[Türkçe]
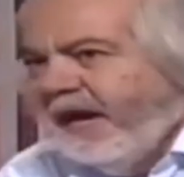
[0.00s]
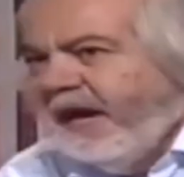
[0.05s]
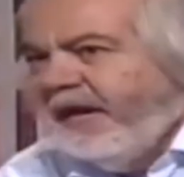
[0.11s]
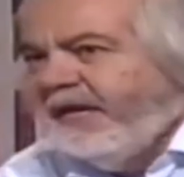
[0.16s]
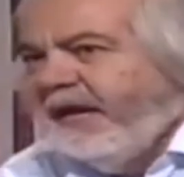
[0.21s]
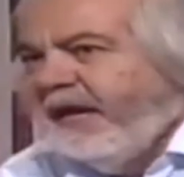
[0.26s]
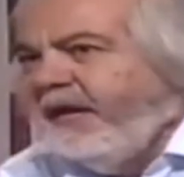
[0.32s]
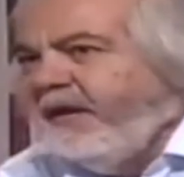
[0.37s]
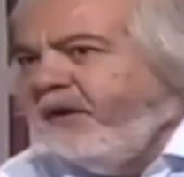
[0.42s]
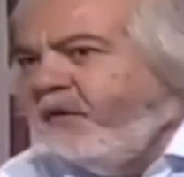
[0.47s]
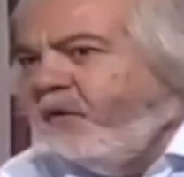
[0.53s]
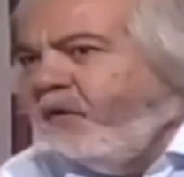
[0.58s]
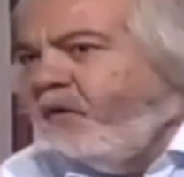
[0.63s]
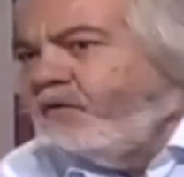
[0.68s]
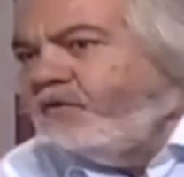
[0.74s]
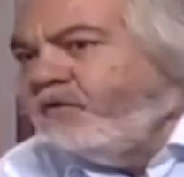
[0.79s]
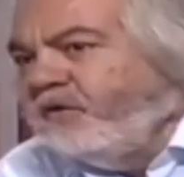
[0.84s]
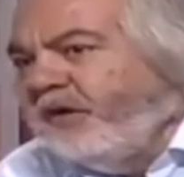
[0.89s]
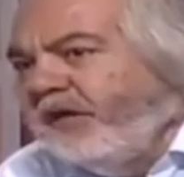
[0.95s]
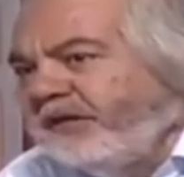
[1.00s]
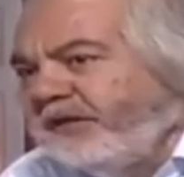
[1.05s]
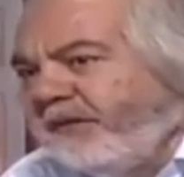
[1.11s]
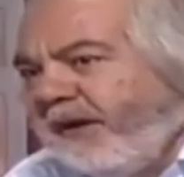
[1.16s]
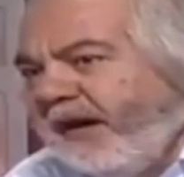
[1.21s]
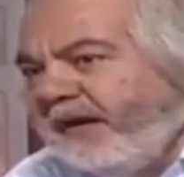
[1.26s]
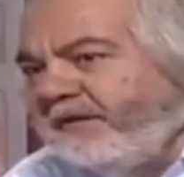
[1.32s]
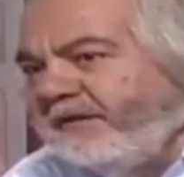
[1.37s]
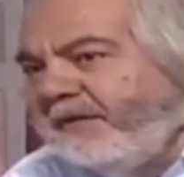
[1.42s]
Yani onun ne
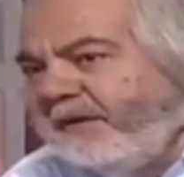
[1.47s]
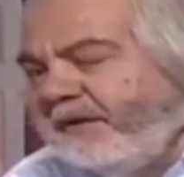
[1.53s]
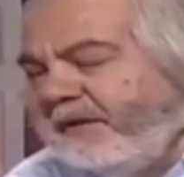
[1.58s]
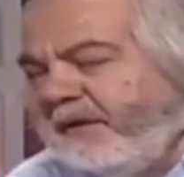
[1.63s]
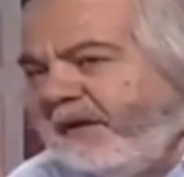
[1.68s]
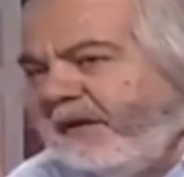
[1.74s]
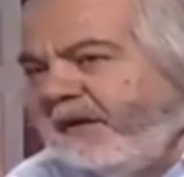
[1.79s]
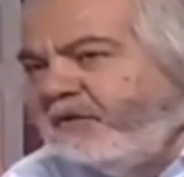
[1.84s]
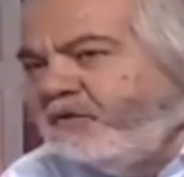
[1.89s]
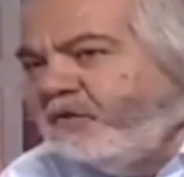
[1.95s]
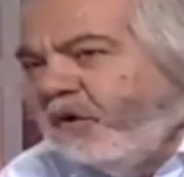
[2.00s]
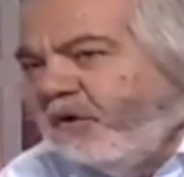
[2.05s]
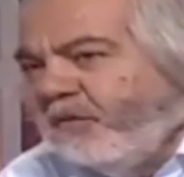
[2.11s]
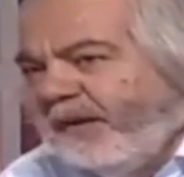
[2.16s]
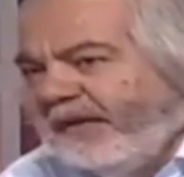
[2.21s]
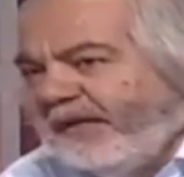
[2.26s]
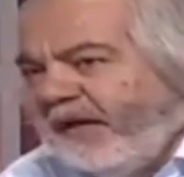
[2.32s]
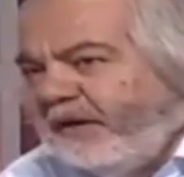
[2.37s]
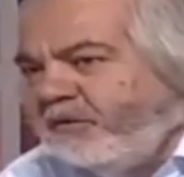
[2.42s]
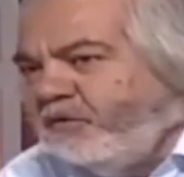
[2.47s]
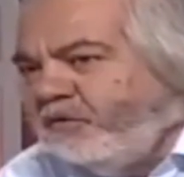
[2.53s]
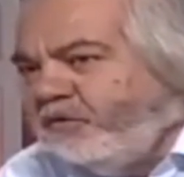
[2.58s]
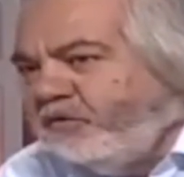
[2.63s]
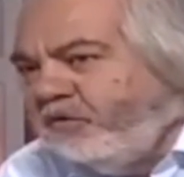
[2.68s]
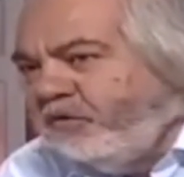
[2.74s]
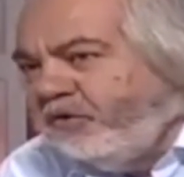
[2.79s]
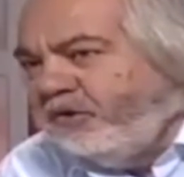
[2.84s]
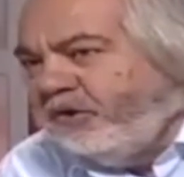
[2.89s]
zaman e, torbadan
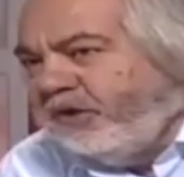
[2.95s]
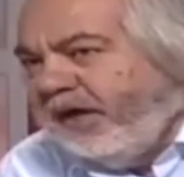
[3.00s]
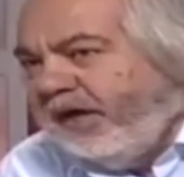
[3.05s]
yüzünü